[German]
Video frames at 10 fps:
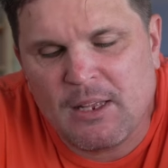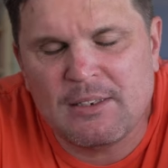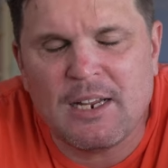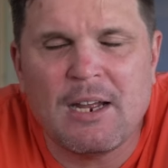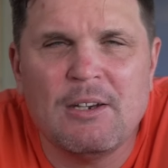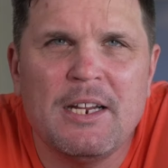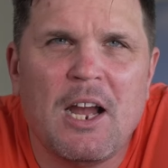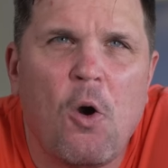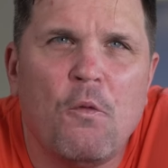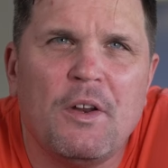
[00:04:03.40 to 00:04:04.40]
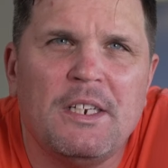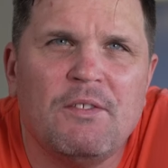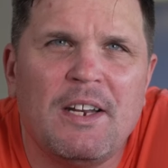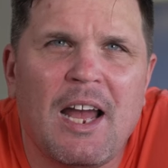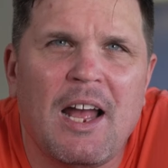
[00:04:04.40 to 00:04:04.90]
der Kollege auffällig,
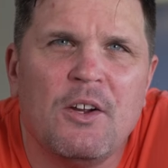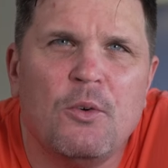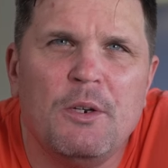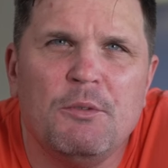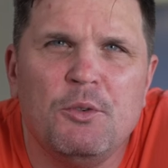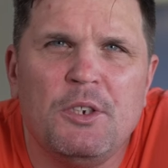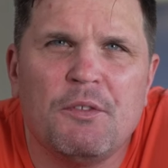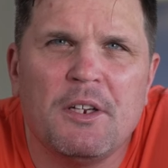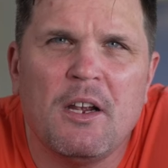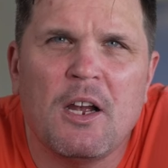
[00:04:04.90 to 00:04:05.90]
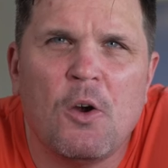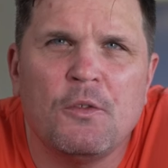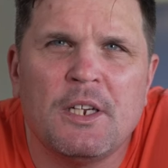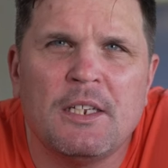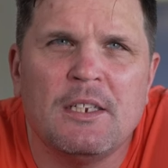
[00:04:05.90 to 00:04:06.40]
weil er Alkohol im Duty Free
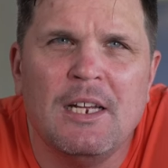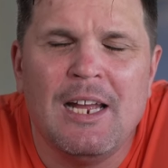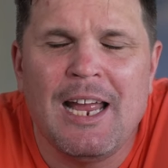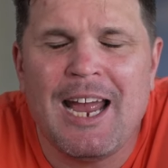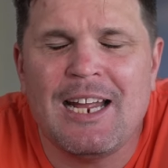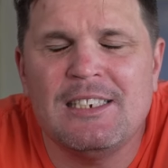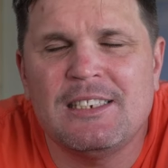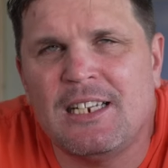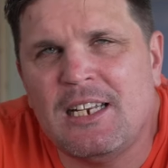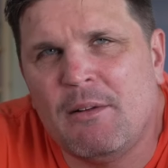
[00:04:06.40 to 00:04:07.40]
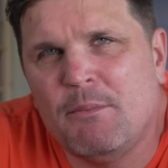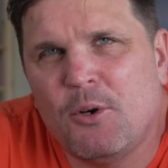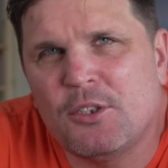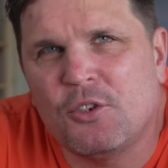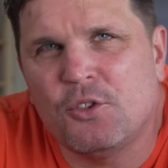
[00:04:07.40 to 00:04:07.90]
gekauft hat. Er hat es dann an
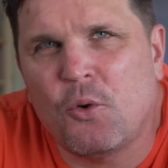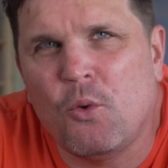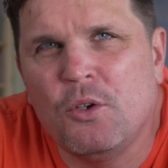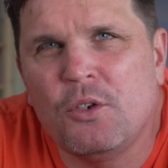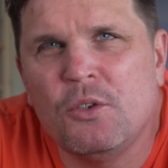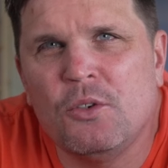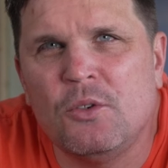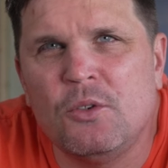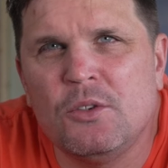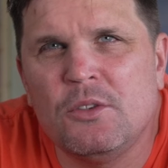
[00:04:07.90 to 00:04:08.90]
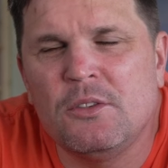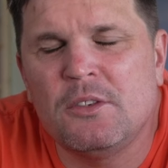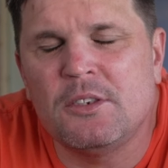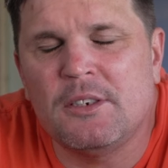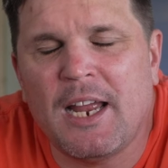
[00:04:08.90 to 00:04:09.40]
Bord getrunken
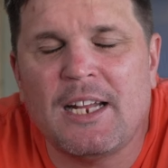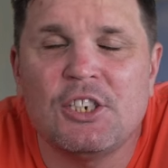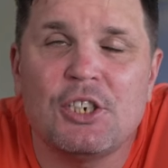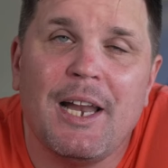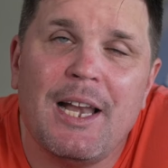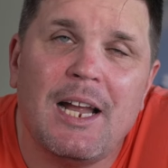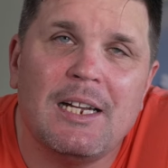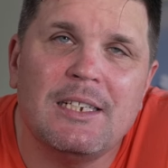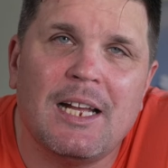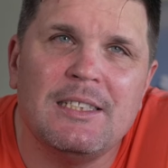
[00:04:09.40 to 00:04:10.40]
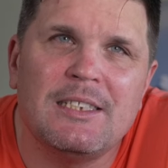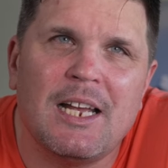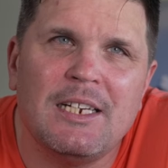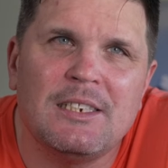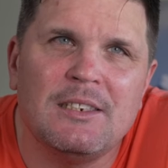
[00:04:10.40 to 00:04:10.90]
und äh, er hat schnell halt
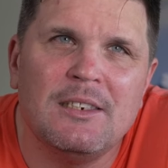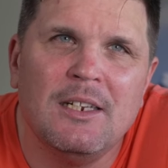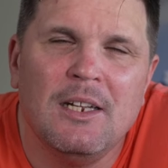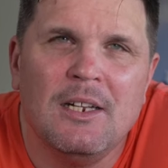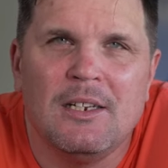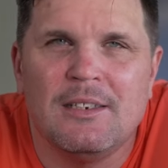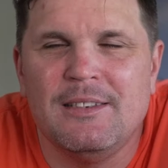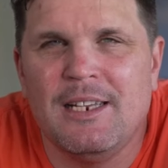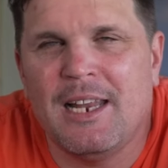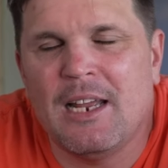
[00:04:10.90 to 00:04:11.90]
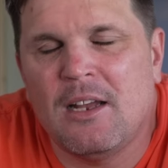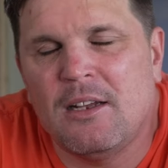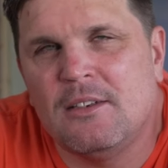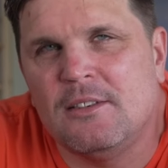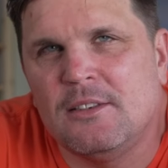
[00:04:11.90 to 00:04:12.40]
Anzeichen äh,
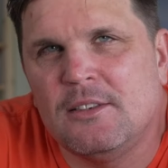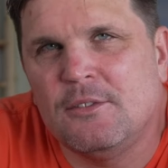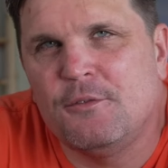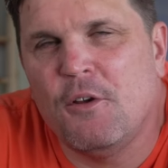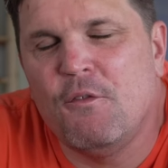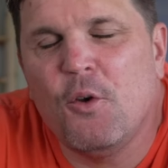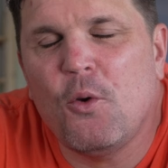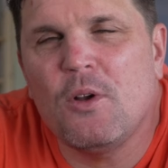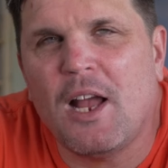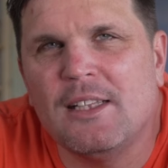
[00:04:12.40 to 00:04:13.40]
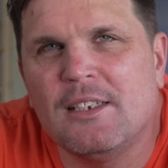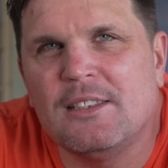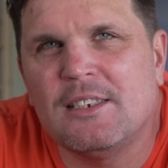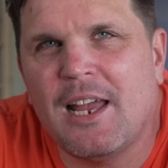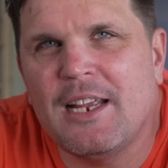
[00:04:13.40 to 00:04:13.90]
der äh, Verwirrung
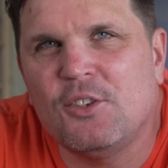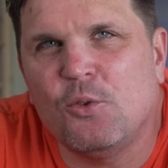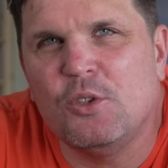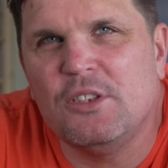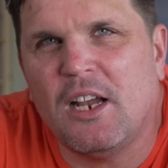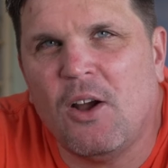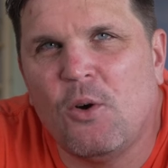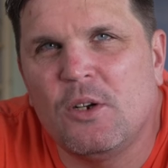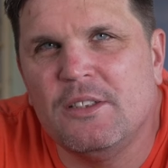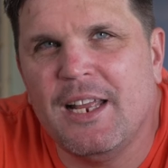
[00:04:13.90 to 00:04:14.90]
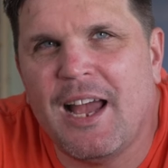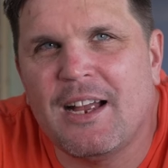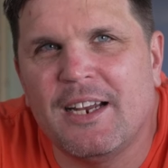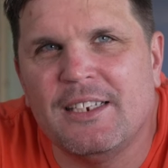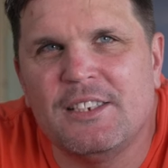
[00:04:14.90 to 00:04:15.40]
angezeigt und auch der
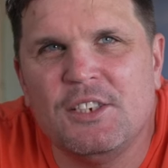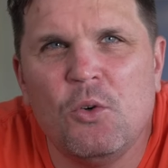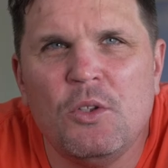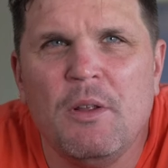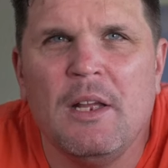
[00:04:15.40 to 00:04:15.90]
Aggression.